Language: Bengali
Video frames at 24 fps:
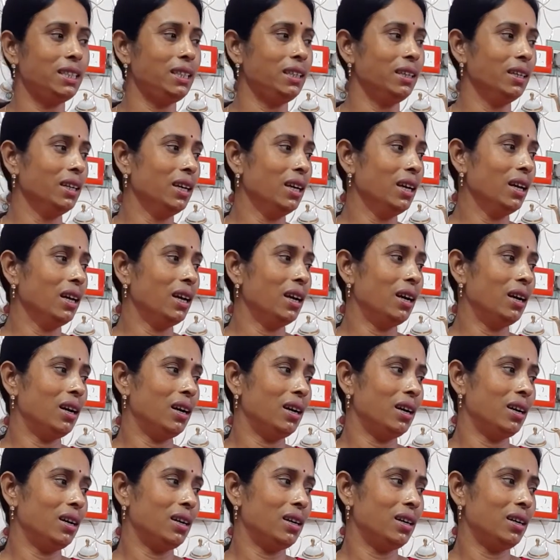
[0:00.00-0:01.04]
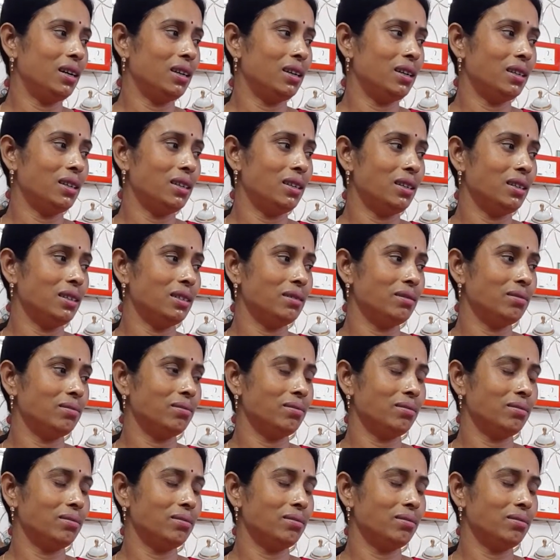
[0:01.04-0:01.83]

দিই আর